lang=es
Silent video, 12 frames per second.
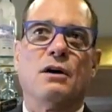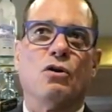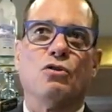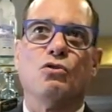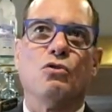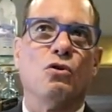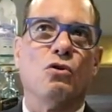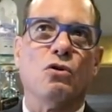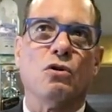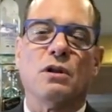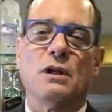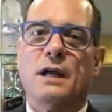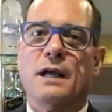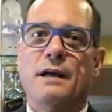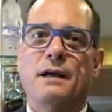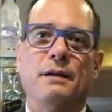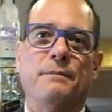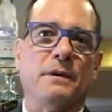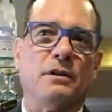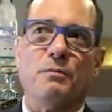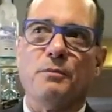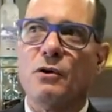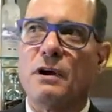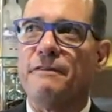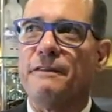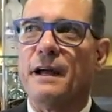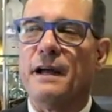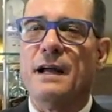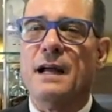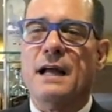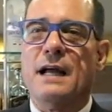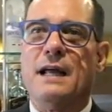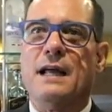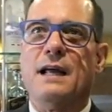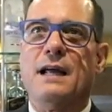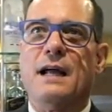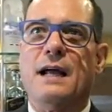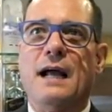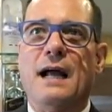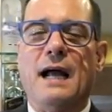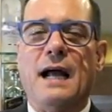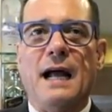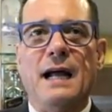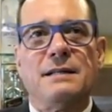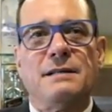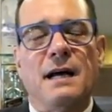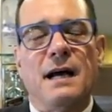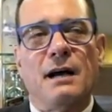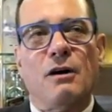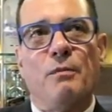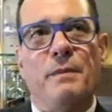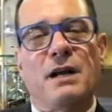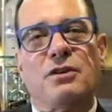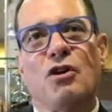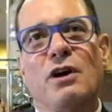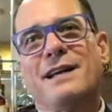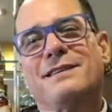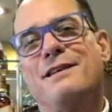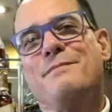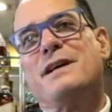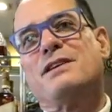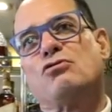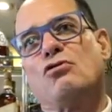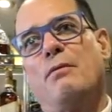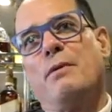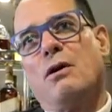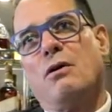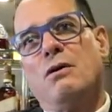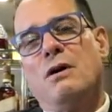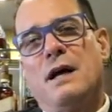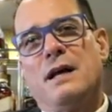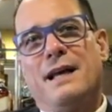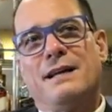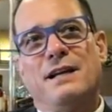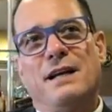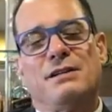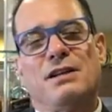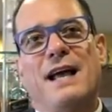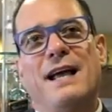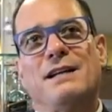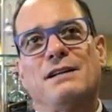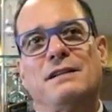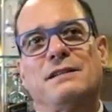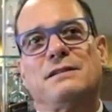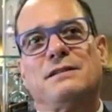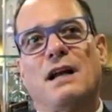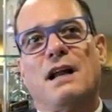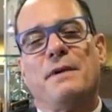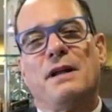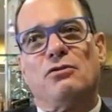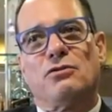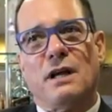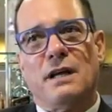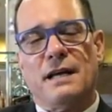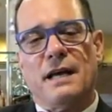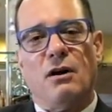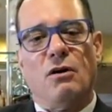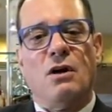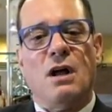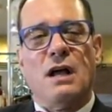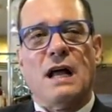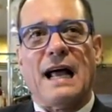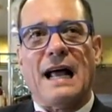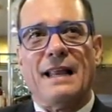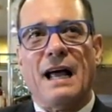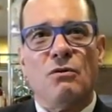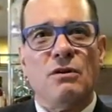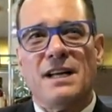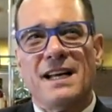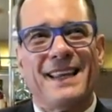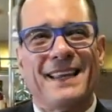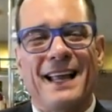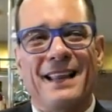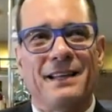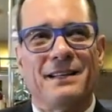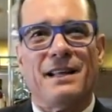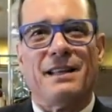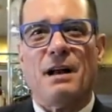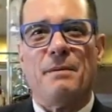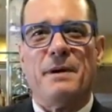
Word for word: con yogurt y me tomé un café y esa combinación que hace en mi estómago y esos, esos alimentos que ingiero dan unos irritantes de tal